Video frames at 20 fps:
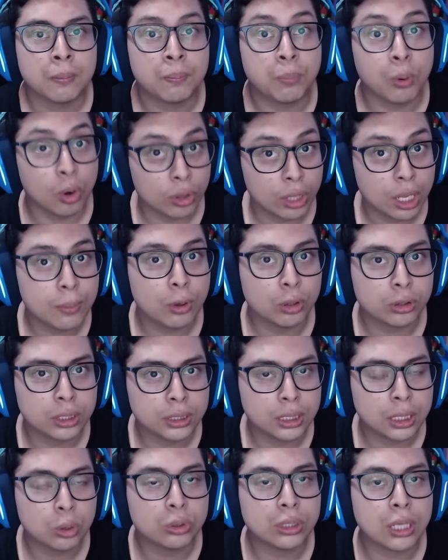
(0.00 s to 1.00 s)
podemos
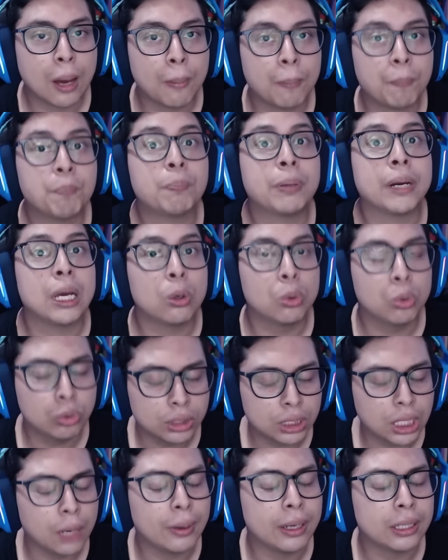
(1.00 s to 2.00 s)
tener una
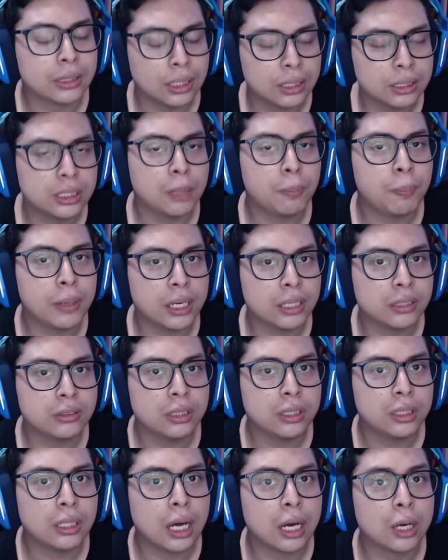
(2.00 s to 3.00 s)
pregunta bastante
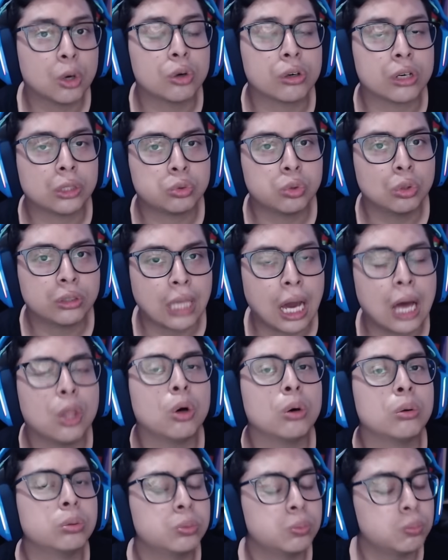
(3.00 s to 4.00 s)
parecida con
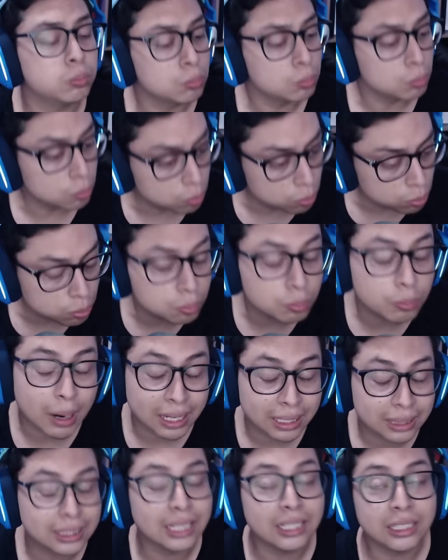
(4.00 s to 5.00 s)
resultados
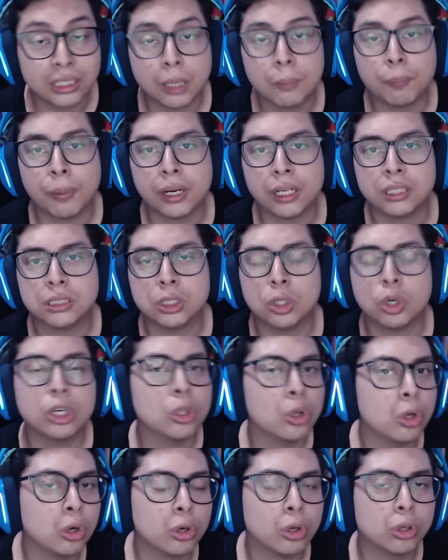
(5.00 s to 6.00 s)
bastante parecidos y
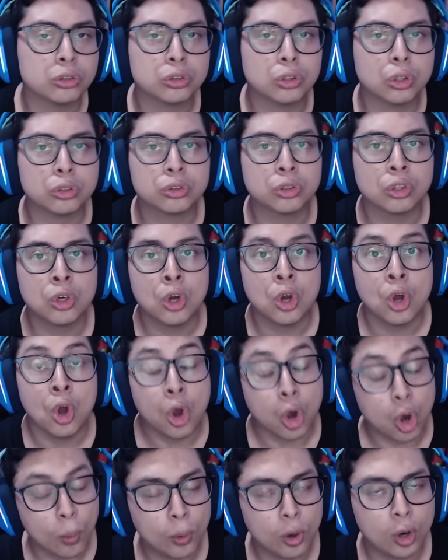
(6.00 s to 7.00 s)
dolorosos
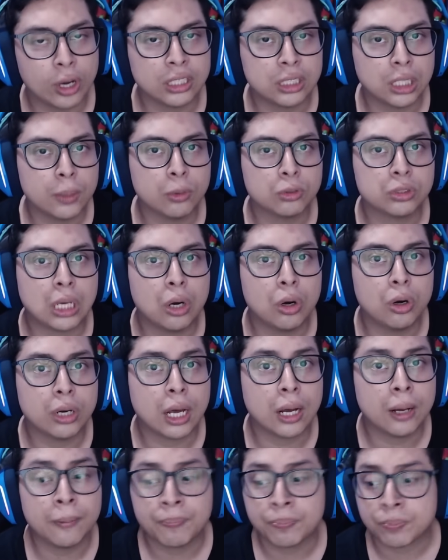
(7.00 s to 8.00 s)
como los que tenemos
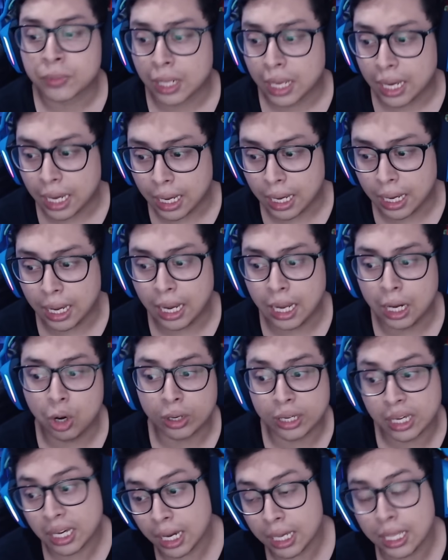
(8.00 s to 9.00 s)
ahora en lo
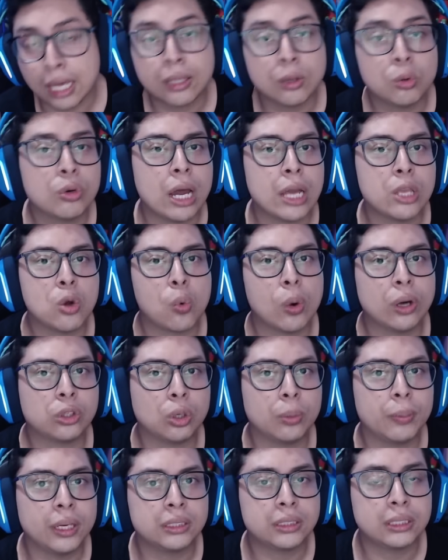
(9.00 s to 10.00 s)
que queda de un año,
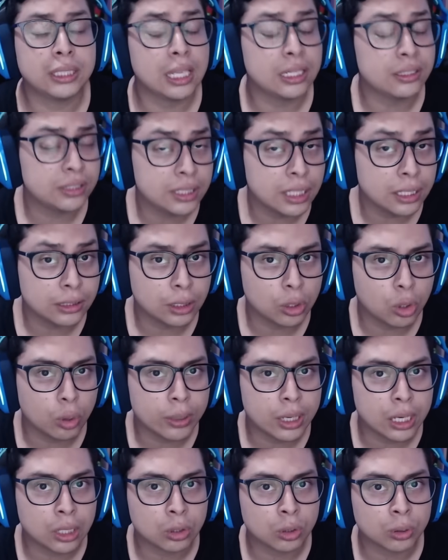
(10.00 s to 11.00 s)
cuatro meses del siguiente
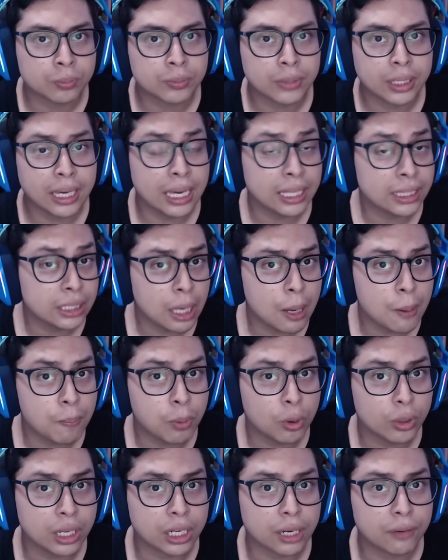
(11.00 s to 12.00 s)
gobierno. Es
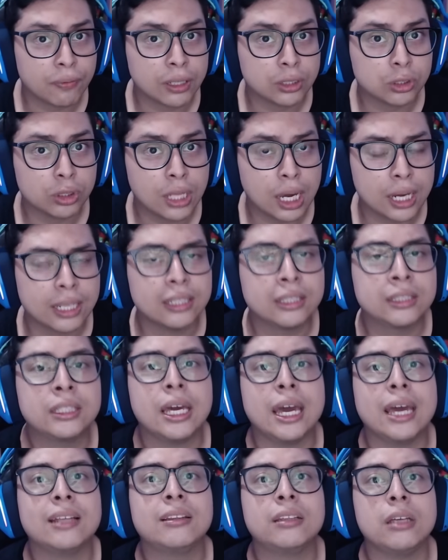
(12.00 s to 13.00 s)
tiempo de reflexionar,
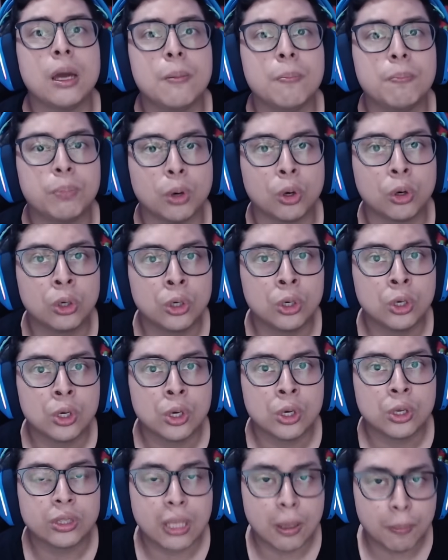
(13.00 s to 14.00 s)
es tiempo
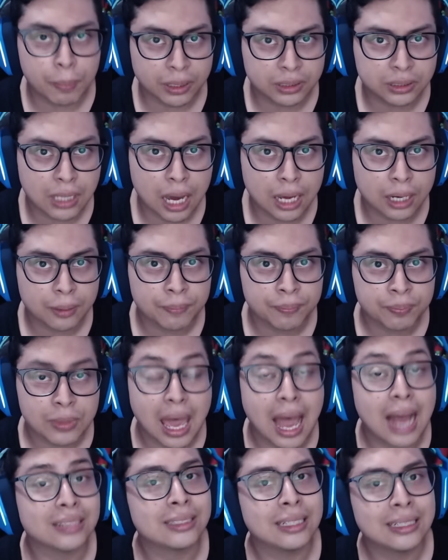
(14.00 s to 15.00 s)
de empezar
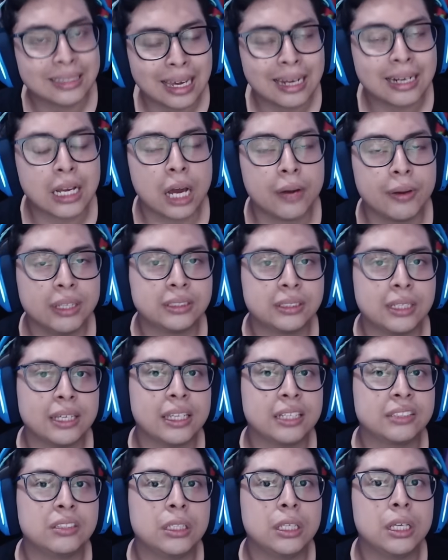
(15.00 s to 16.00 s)
a sentar cabeza y
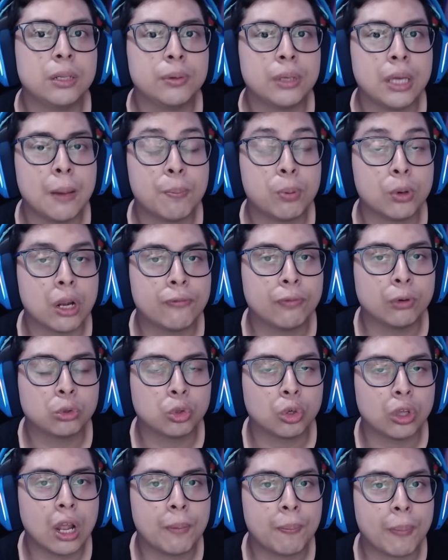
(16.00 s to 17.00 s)
decidir bien por el
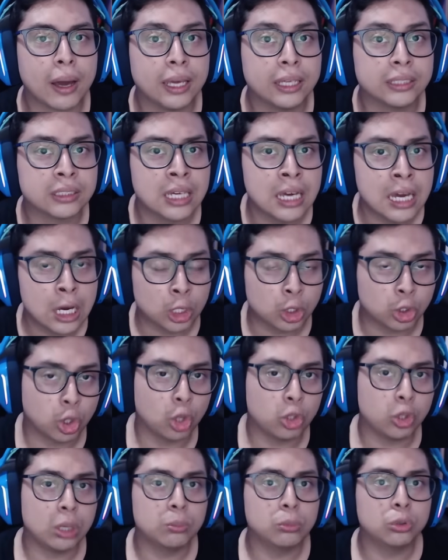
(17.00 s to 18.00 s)
futuro del país.
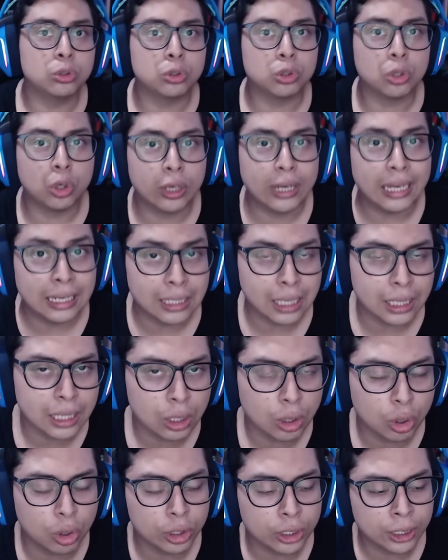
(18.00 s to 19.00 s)
Todo el mundo el día
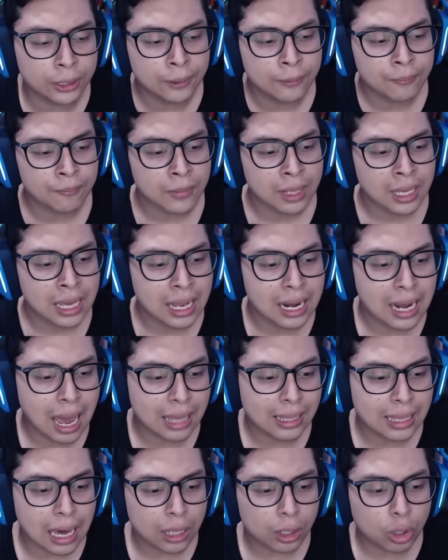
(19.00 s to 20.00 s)
de hoy le
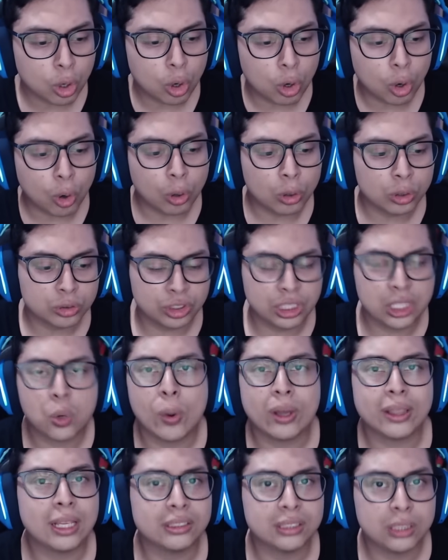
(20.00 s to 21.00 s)
ha dado
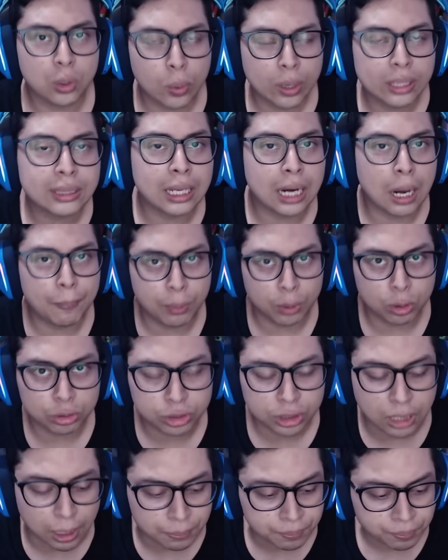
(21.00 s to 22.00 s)
50-50 la
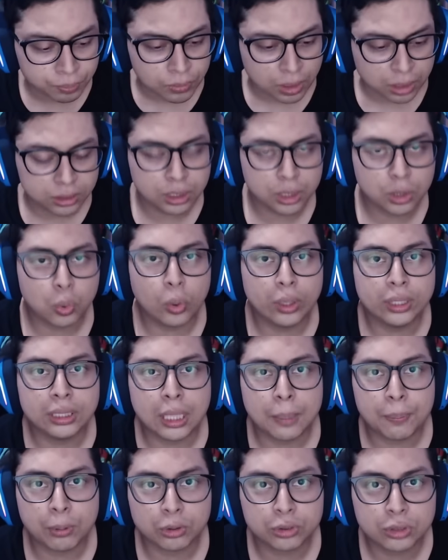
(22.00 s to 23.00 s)
posta.
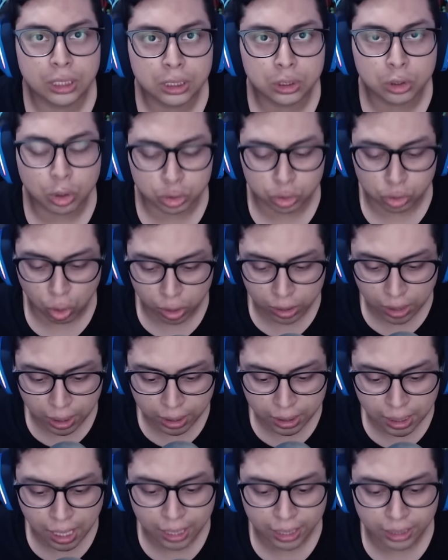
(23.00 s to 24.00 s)
50%
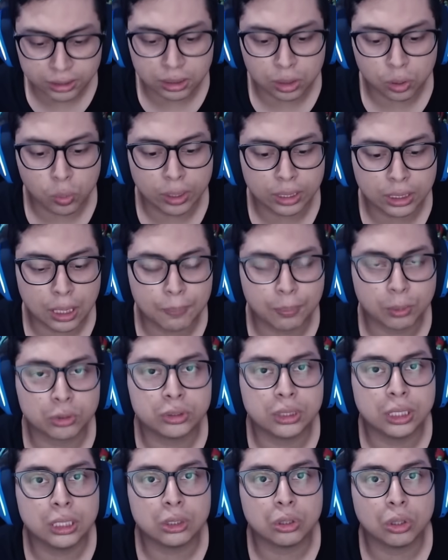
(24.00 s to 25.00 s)
solidaridad y
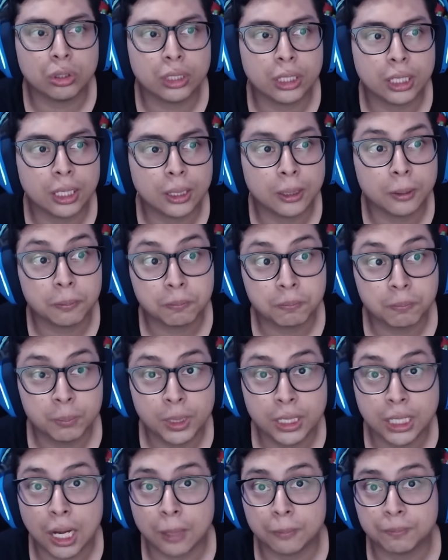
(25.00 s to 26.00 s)
50% de,
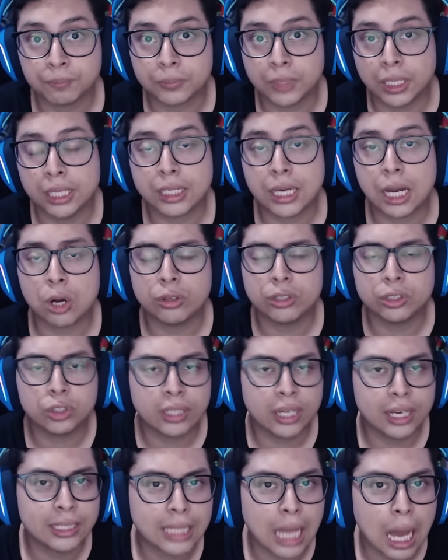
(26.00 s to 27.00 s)
mira, en qué
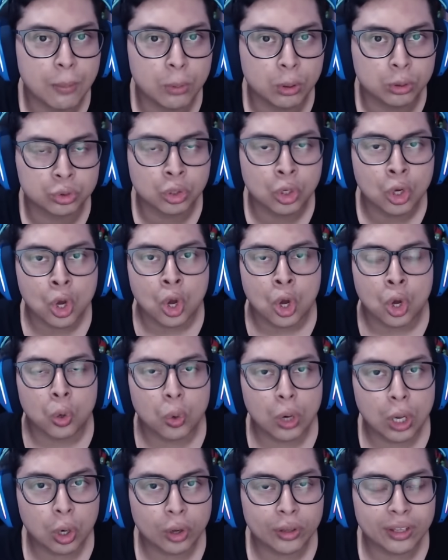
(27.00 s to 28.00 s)
condiciones estamos
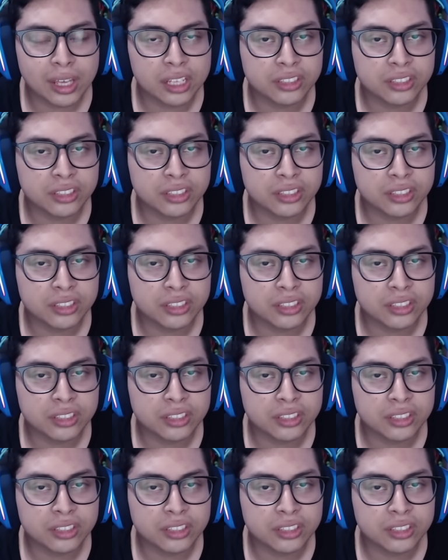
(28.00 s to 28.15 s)
luego de